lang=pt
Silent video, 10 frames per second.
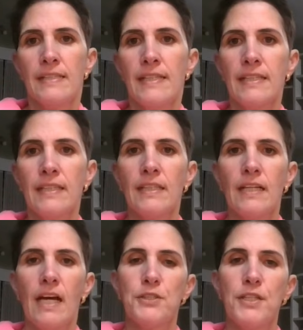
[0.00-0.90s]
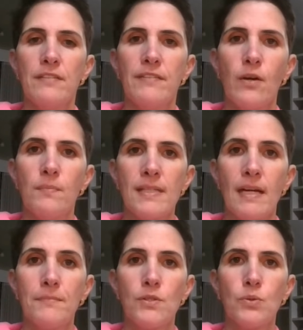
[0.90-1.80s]
seguida, a gente vai
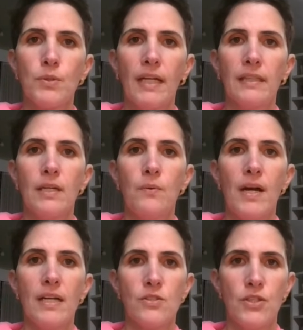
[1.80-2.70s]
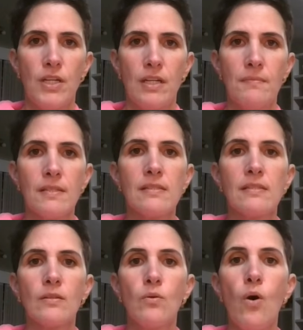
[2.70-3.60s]
começar a misturar, então, as
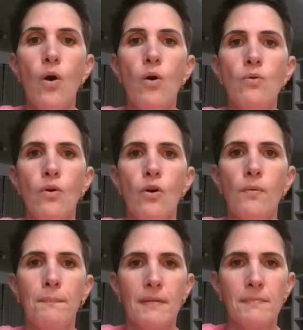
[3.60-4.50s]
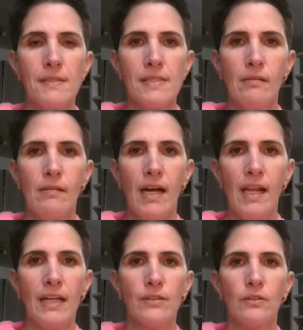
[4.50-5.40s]
gemas com o parmesão
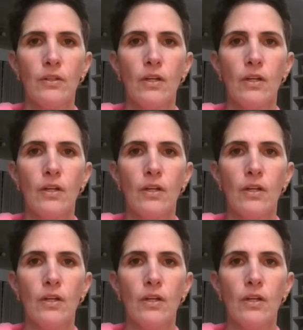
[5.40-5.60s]
ralado.